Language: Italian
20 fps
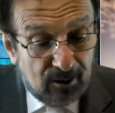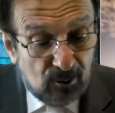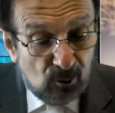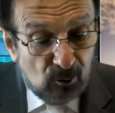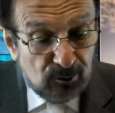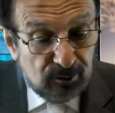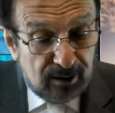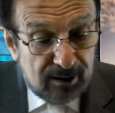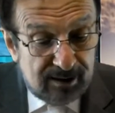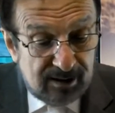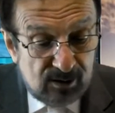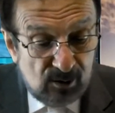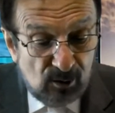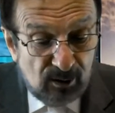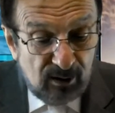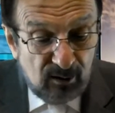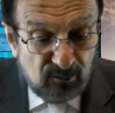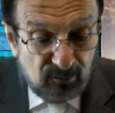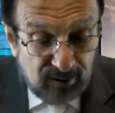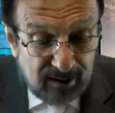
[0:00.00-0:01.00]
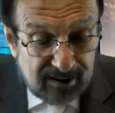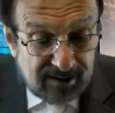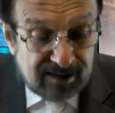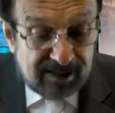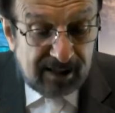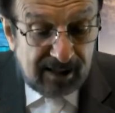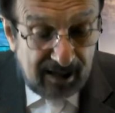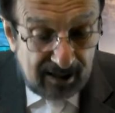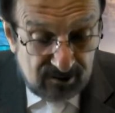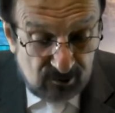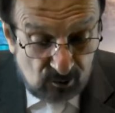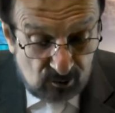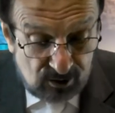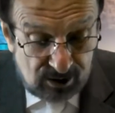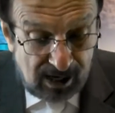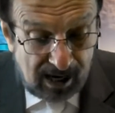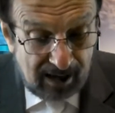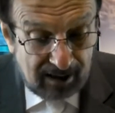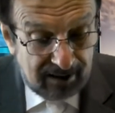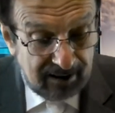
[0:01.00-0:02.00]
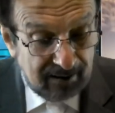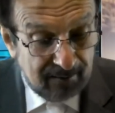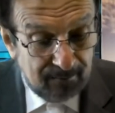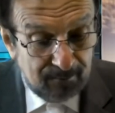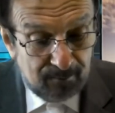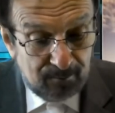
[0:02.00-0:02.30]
condizioni fisiche e sociali,